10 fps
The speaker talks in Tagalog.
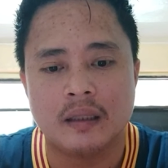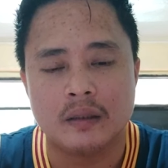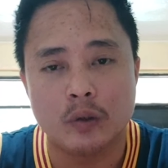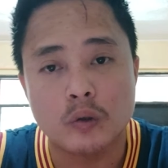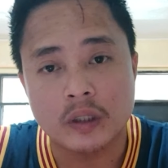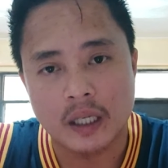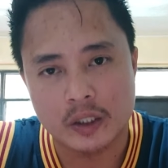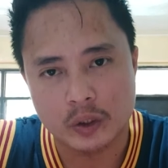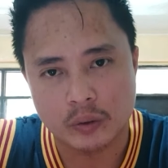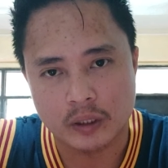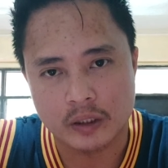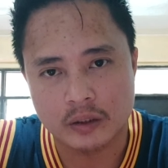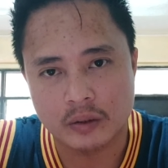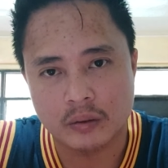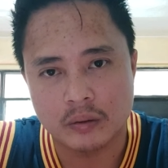Nandun kay Yesu
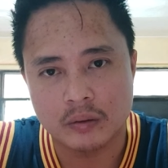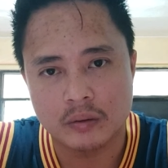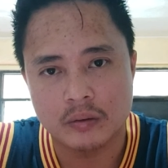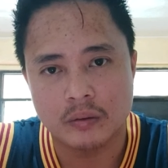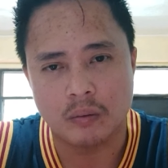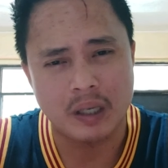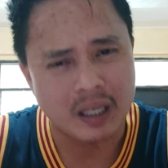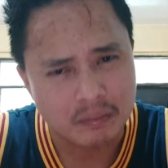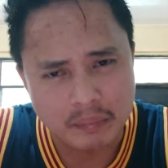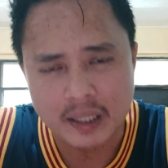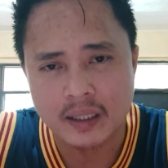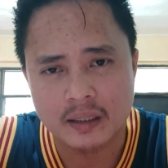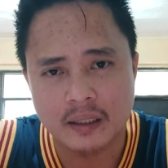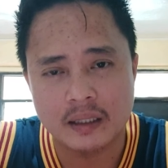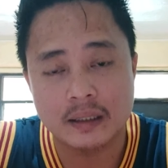Kristo. Walang
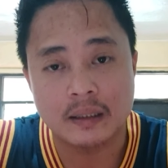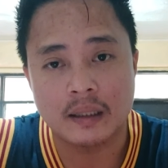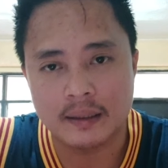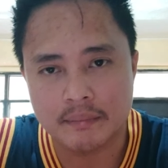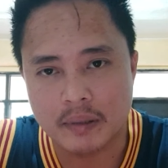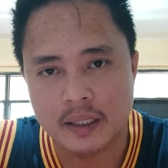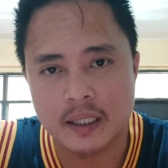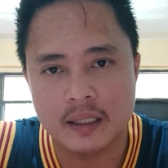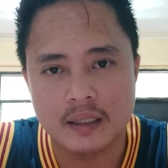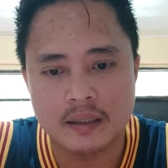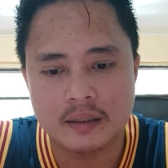bayad guys. Libre yan.